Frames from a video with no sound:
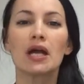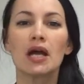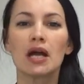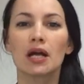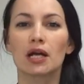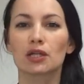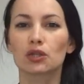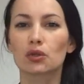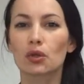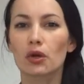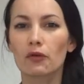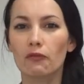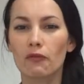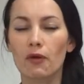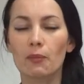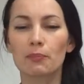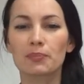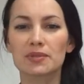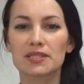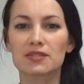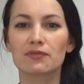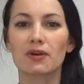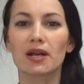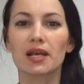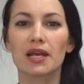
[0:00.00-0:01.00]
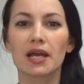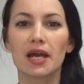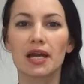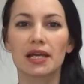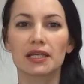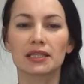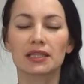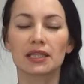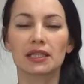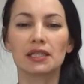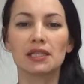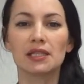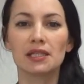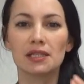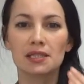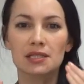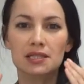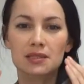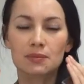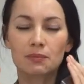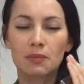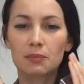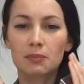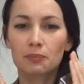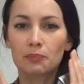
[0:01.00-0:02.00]
которое вам позволяет и
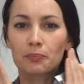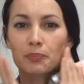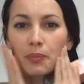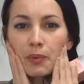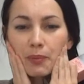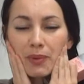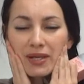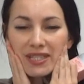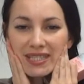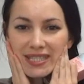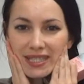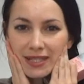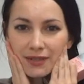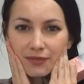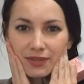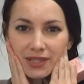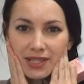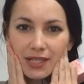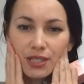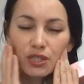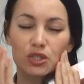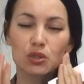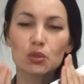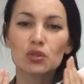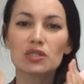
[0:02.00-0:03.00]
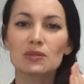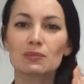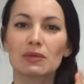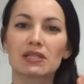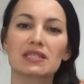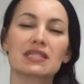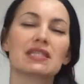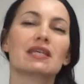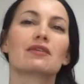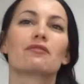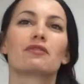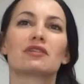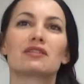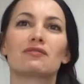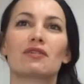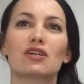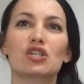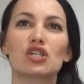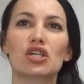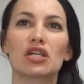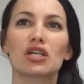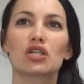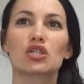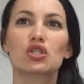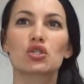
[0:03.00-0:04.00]
поматировать лицо, сматировать
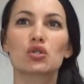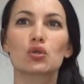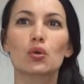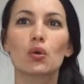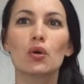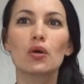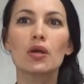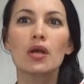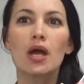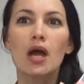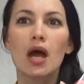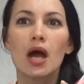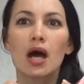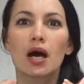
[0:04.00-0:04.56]
ваше лицо,